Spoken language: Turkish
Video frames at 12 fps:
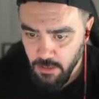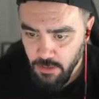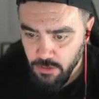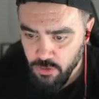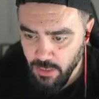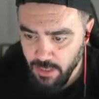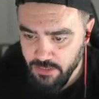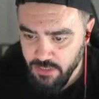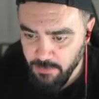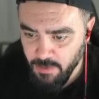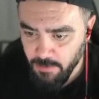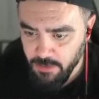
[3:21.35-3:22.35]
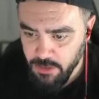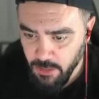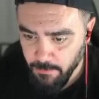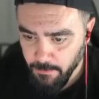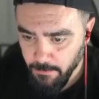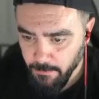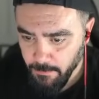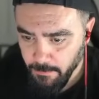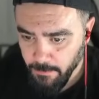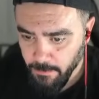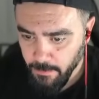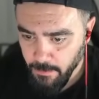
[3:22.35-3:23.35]
Şöyle ateş etmeye başlayalım.
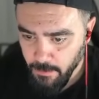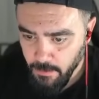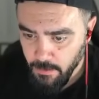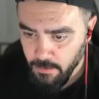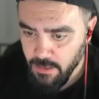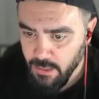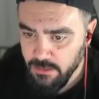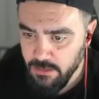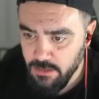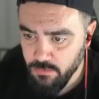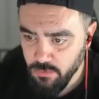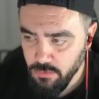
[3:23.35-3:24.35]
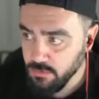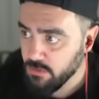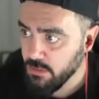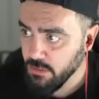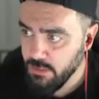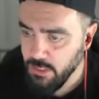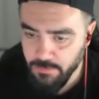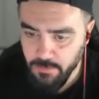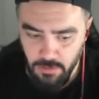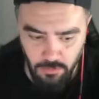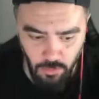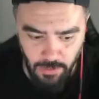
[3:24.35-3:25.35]
Taksici bu sıkıntı
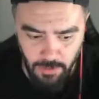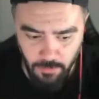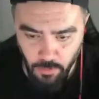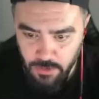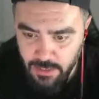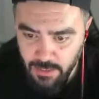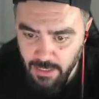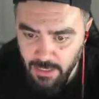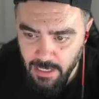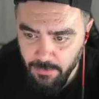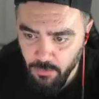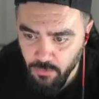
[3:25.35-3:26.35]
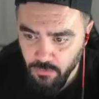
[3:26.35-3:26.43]
yaptı. Dur bakalım polisler niye gelmiyor?